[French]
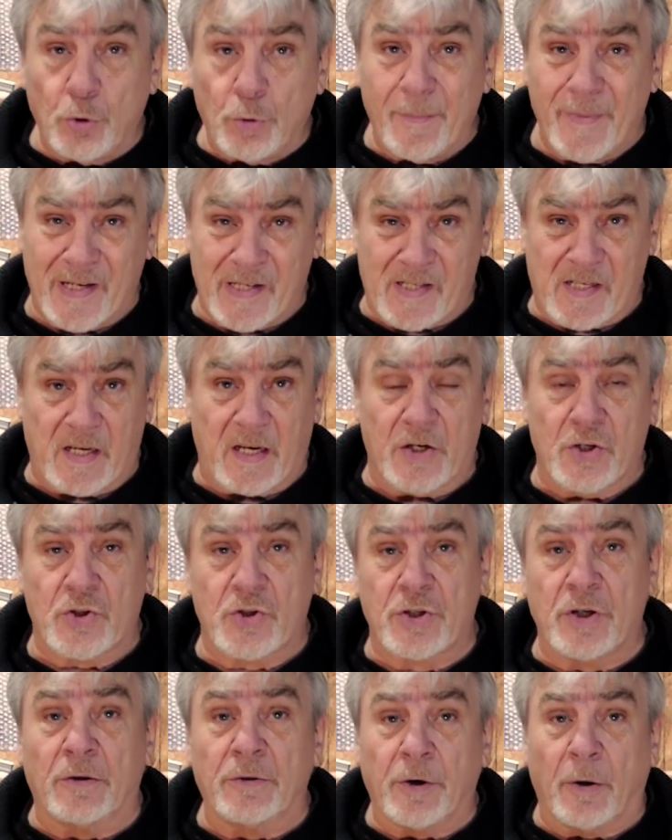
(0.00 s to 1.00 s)
tous mes sièges,
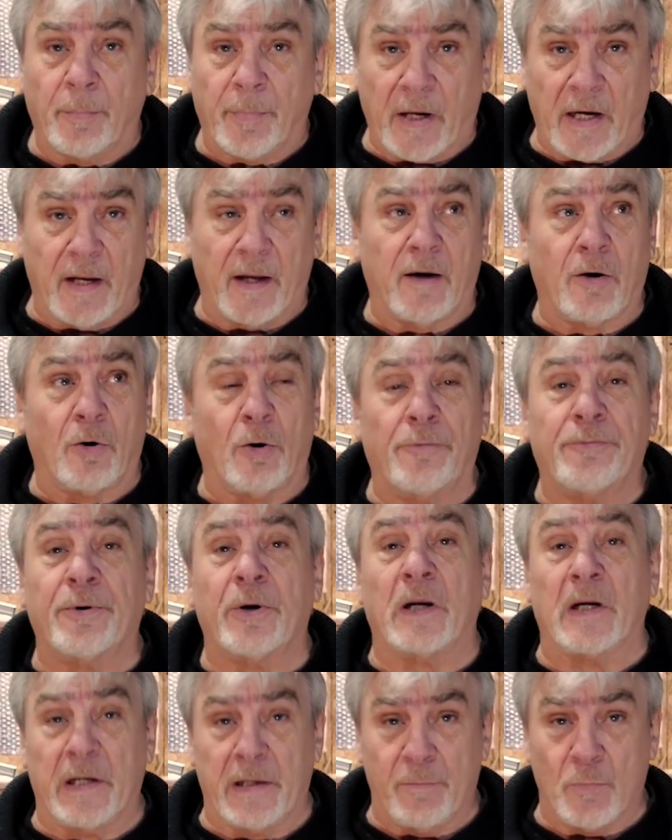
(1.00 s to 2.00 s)
j'entends par là
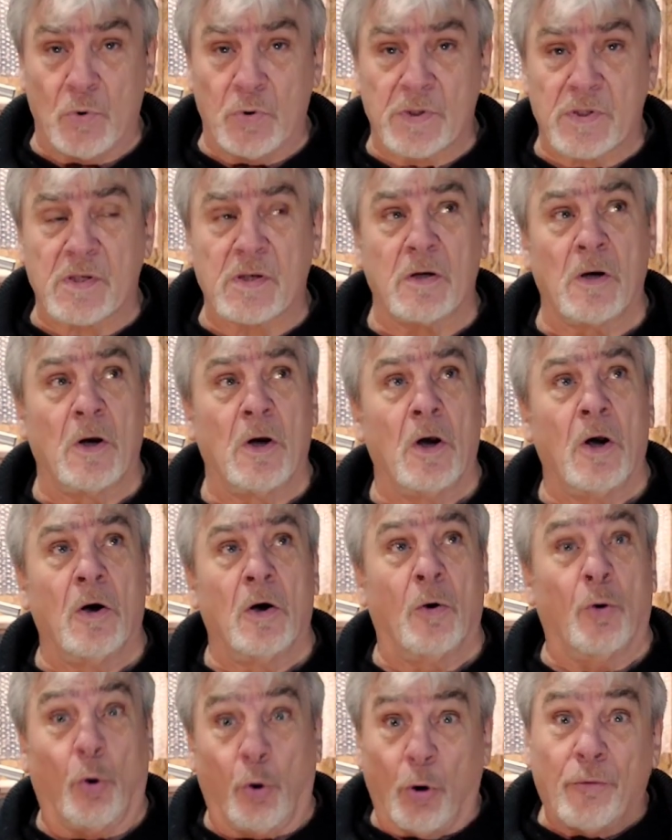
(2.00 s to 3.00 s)
refaire les mousses,
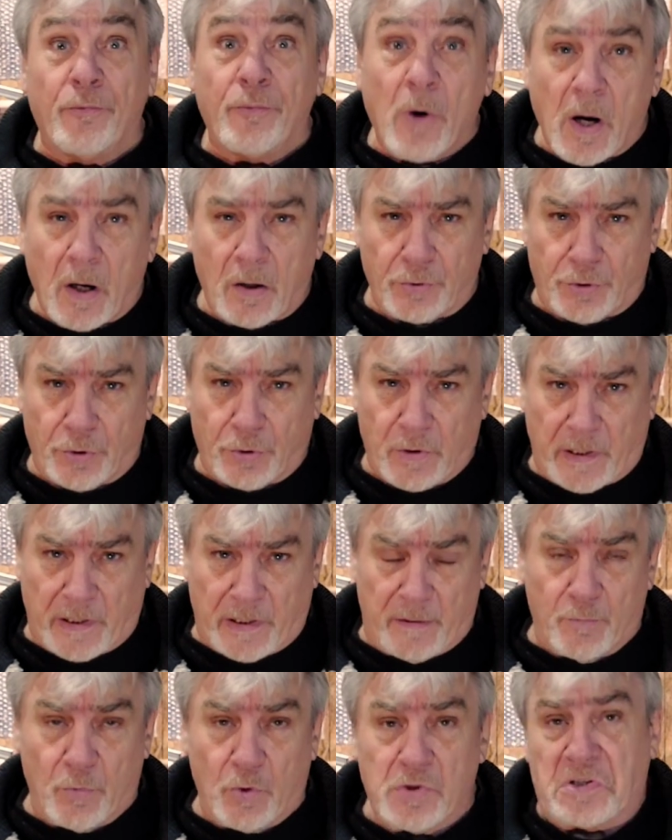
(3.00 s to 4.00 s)
revoir en tout cas
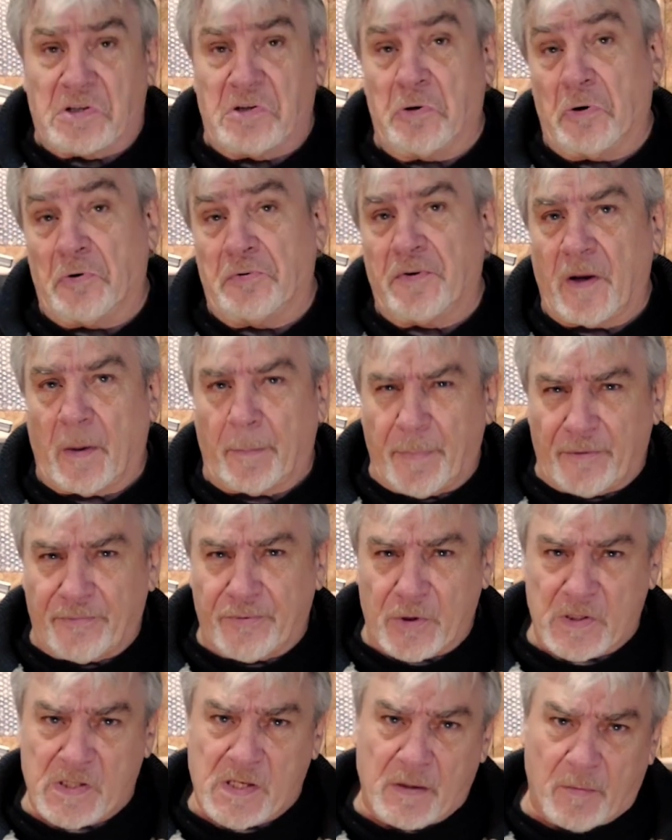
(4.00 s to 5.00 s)
les mousses, les refaire pas
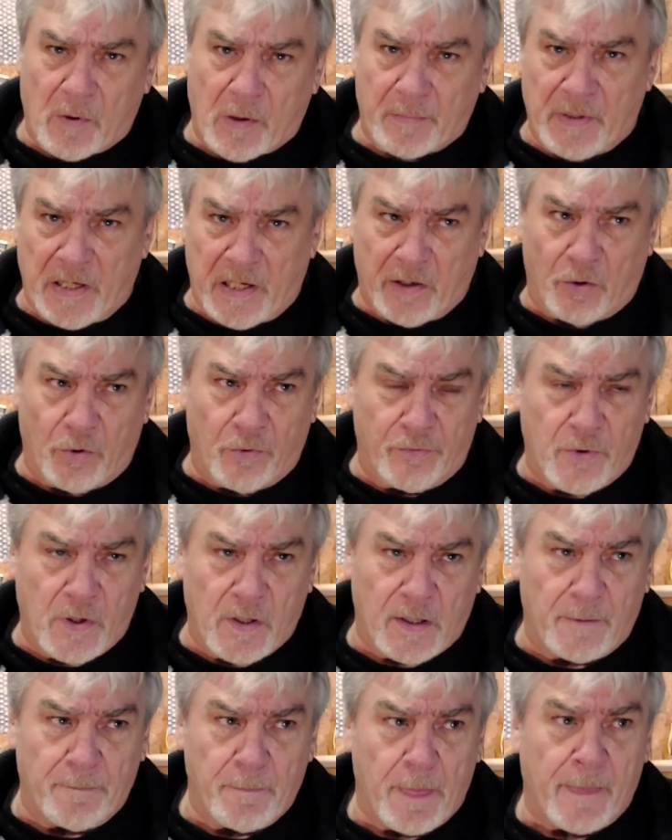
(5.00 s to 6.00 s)
forcément, mais les
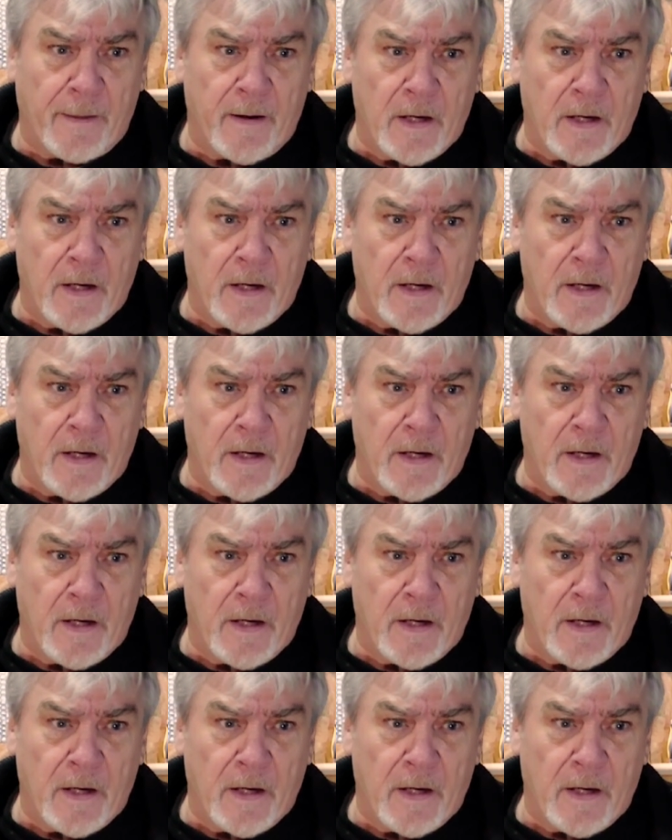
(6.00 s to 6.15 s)
revoir.